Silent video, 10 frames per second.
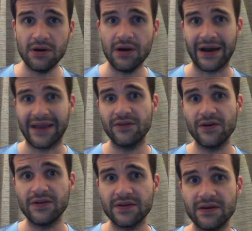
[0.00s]
Rien
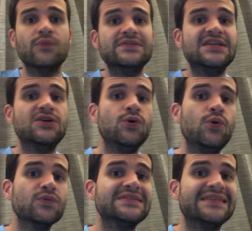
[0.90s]
d'autre. On dit que
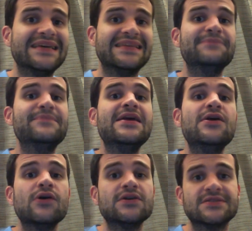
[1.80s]
Lyon, c'est un des
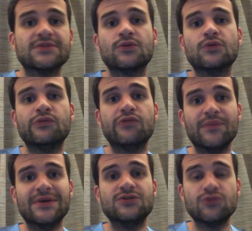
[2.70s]
meilleurs centres de
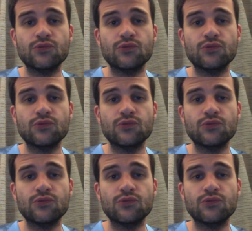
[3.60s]
formation